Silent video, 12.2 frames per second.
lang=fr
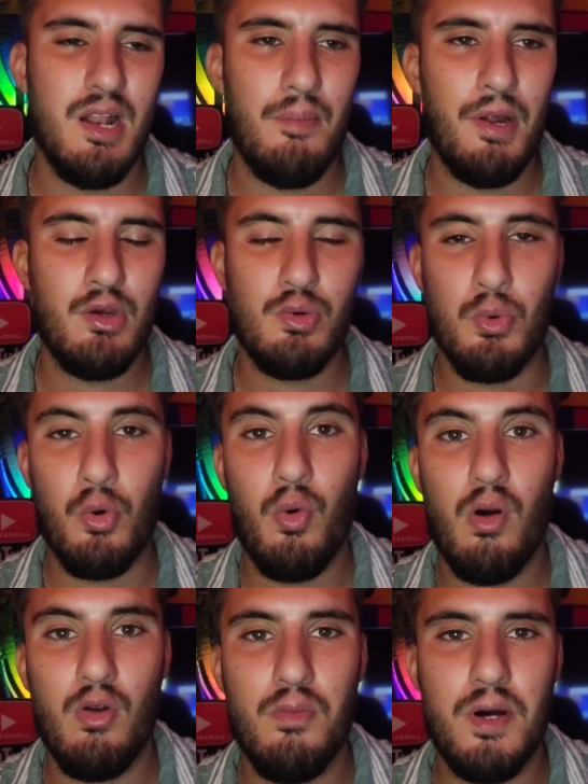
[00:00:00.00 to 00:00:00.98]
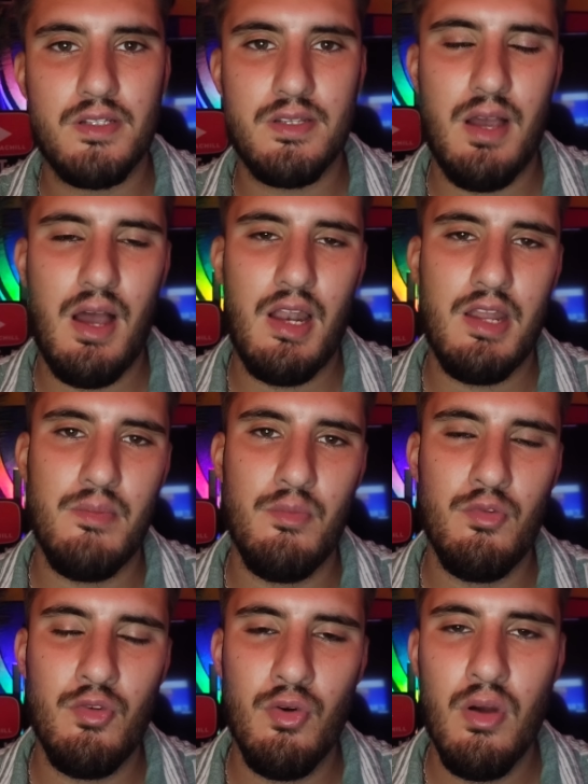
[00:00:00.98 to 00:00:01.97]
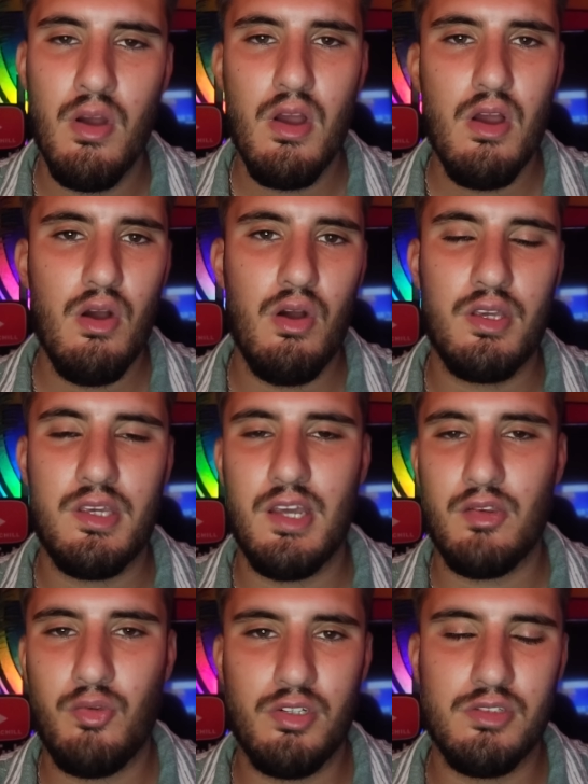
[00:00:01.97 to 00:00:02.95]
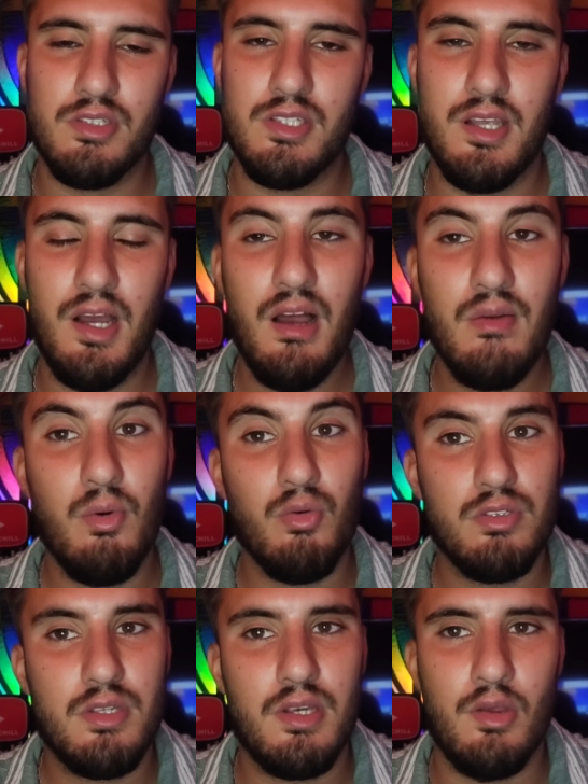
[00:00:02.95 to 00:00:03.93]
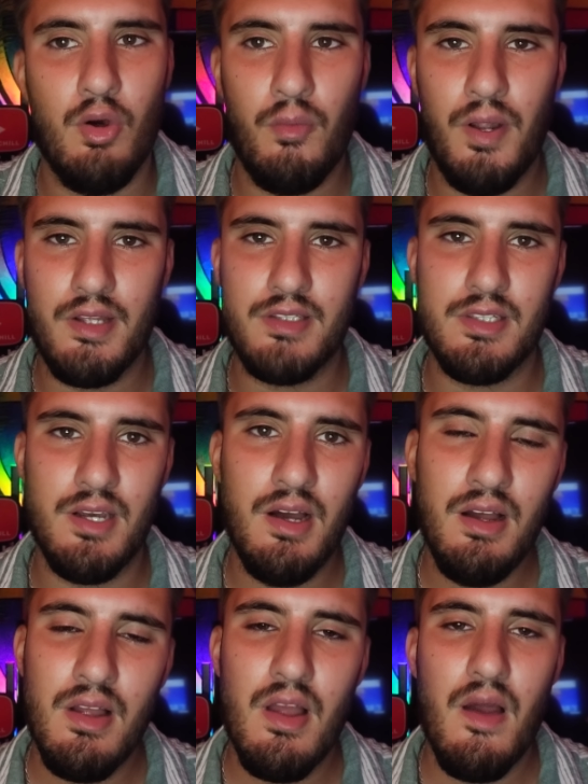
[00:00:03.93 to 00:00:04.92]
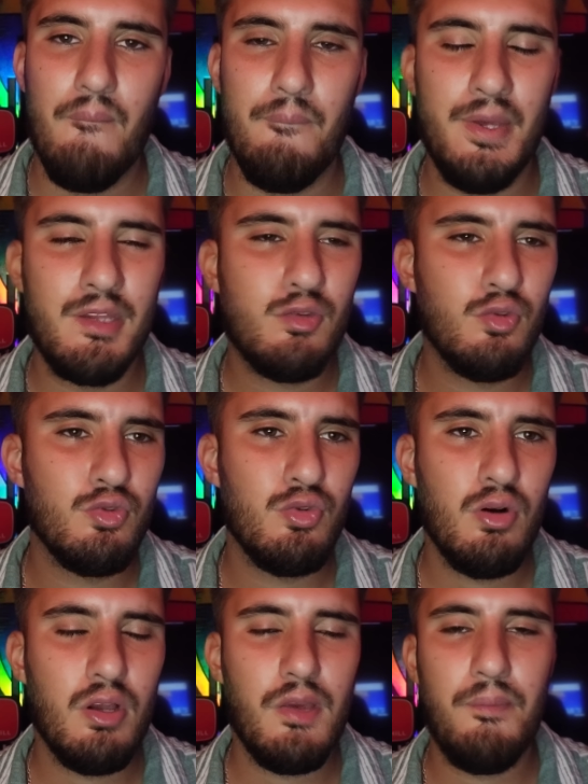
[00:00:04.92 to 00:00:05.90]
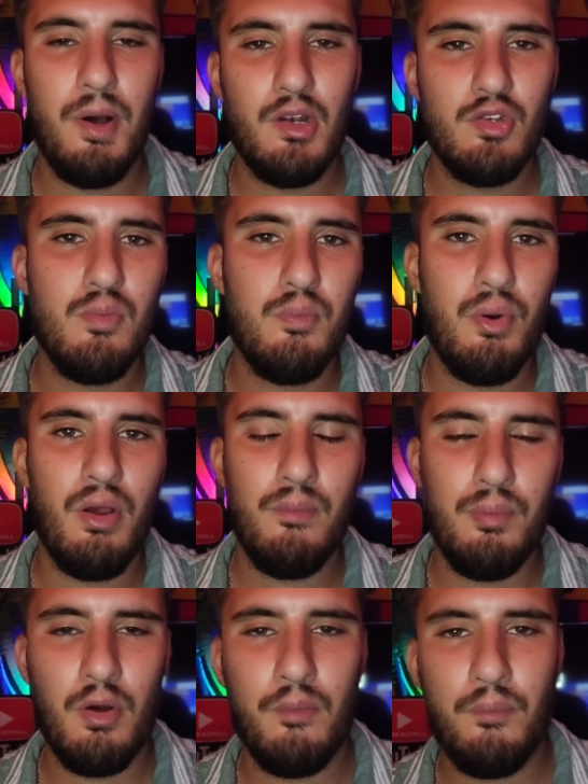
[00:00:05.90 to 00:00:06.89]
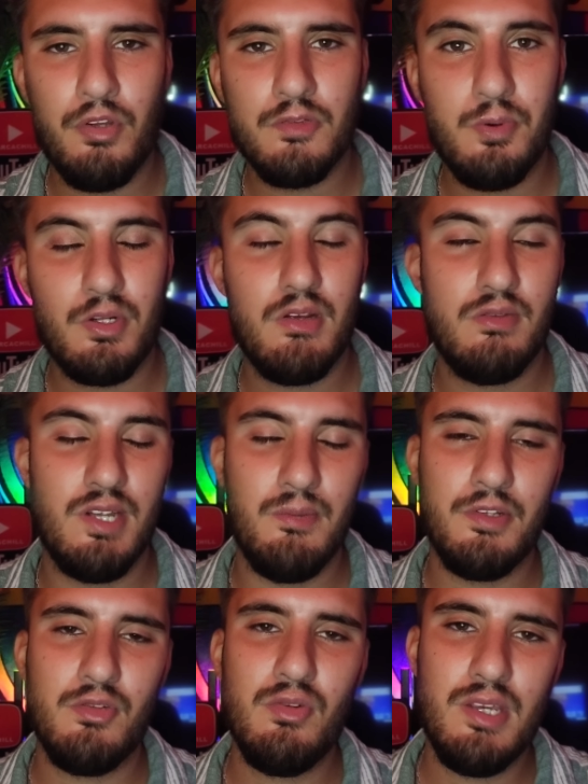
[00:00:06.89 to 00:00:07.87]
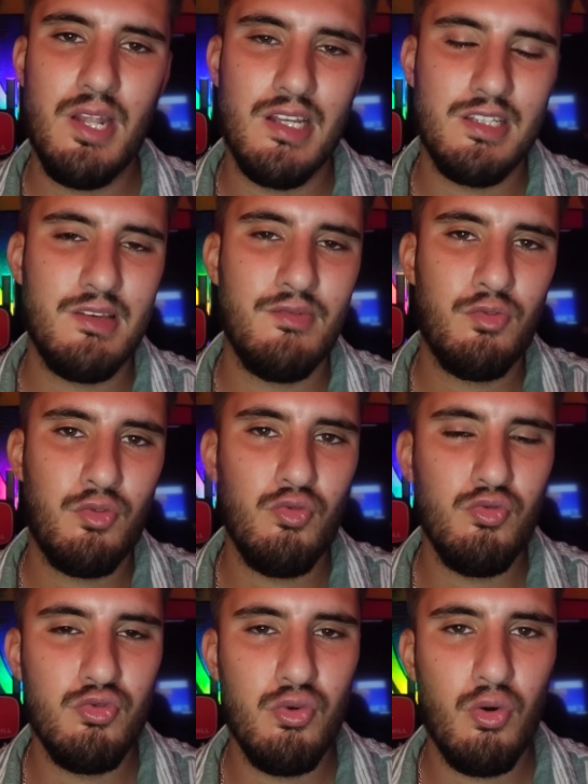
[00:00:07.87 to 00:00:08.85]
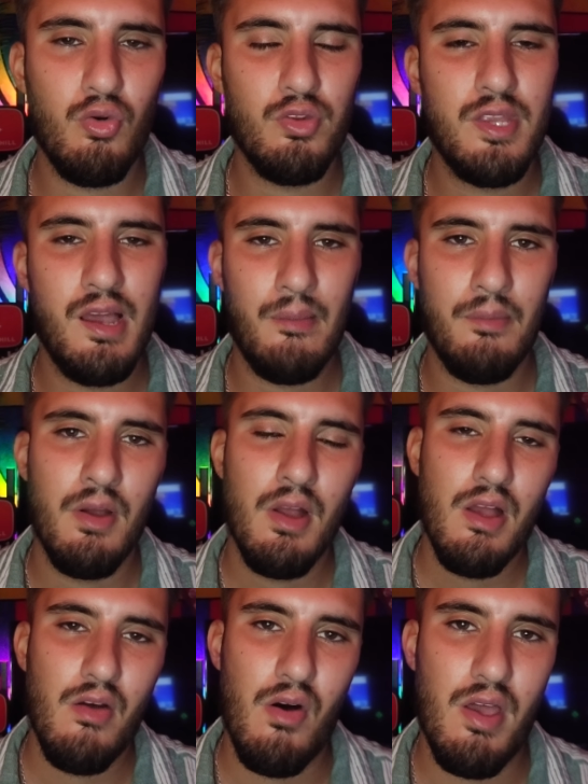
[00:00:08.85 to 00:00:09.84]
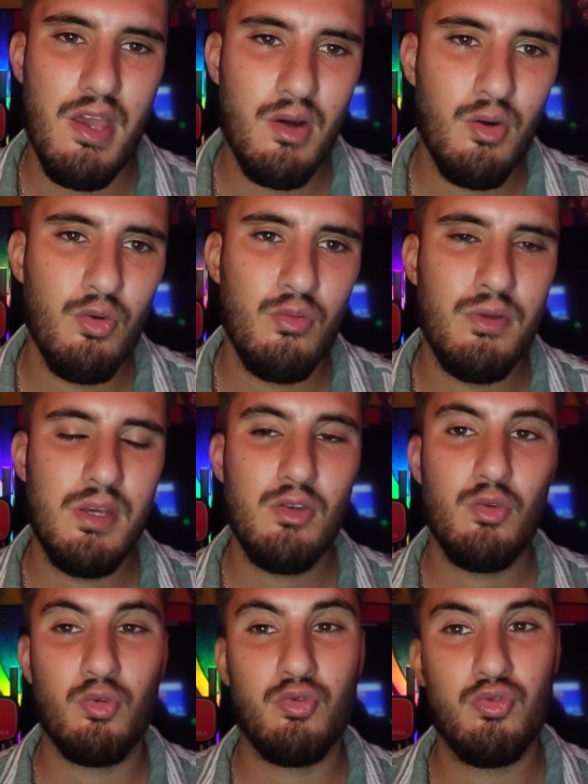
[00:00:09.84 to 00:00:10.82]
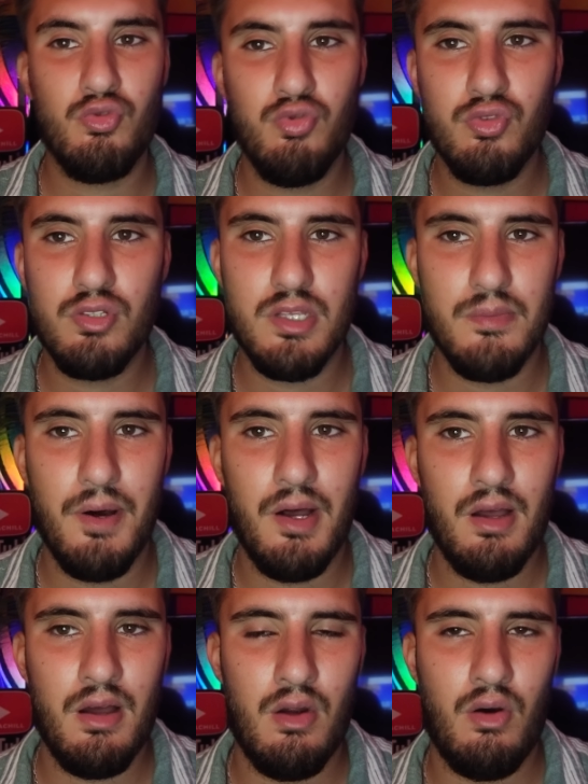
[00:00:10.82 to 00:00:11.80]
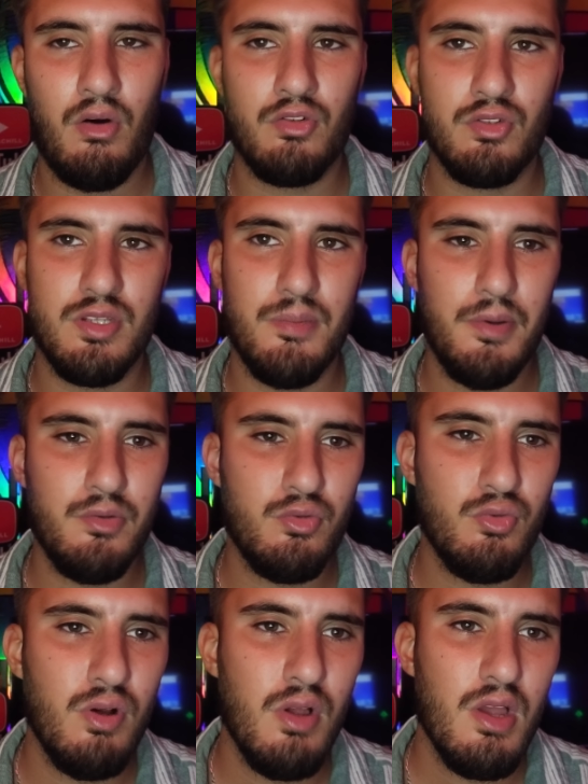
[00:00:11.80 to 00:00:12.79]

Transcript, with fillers: il a parlé comme quoi le Barça allait mieux euh, qu'il y a 3 ans, etc. Bon, ce qui est normal, etc. Mais toujours, il parle du plan, plan, plan sportif. J'ai l'impression qu'il esquive toujours le terme euh, économique, donc du coup, je sais pas. Alors, je sais pas du tout